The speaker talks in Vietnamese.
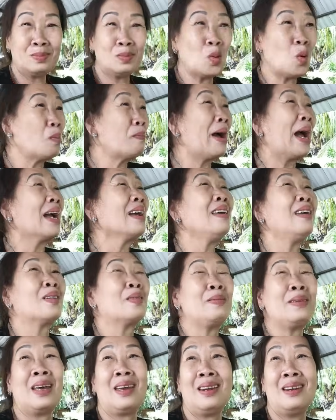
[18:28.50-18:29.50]
mua bán gì
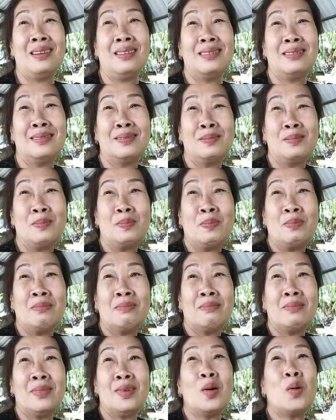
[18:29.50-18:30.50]
đâu vậy, yeah.
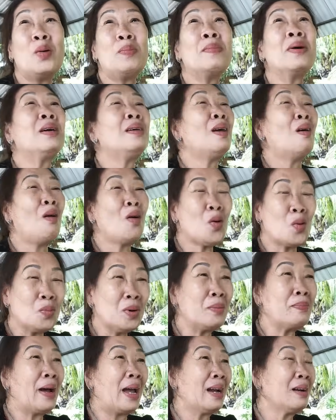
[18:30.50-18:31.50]
vui dạ. mưa gió
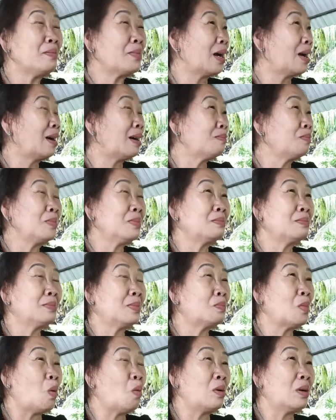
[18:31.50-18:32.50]
cũng đi bán mà
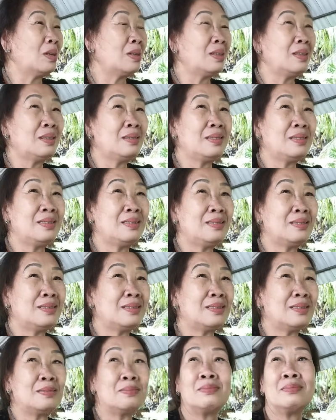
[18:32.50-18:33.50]
buồn
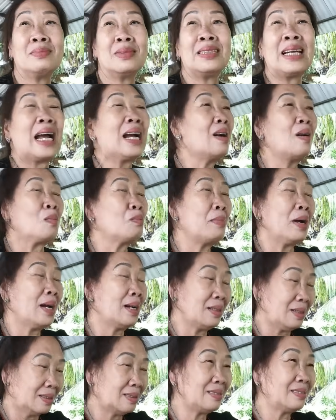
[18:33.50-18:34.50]
nắng không bán
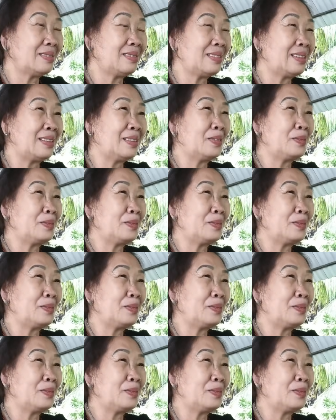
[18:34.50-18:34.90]
yeah.